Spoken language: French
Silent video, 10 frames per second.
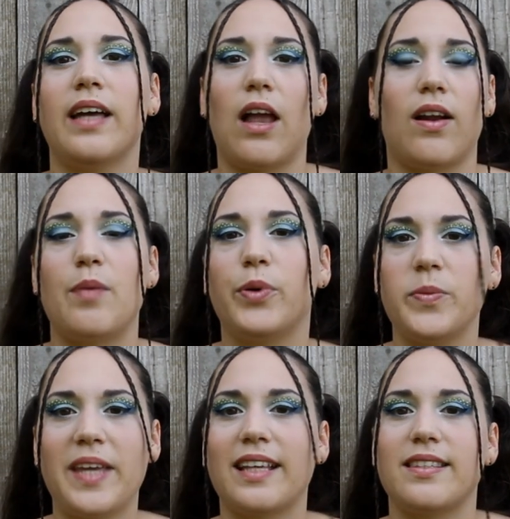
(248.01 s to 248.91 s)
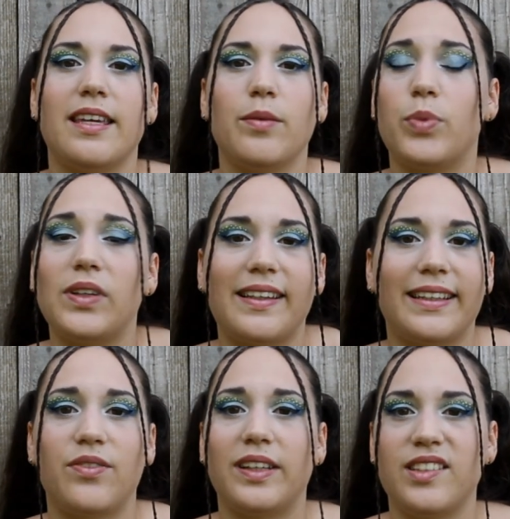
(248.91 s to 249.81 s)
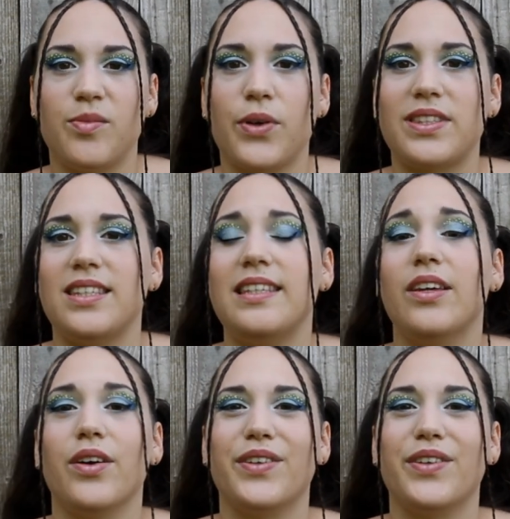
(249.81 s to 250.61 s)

Alors la première c'est peut-être qu'effectivement si euh,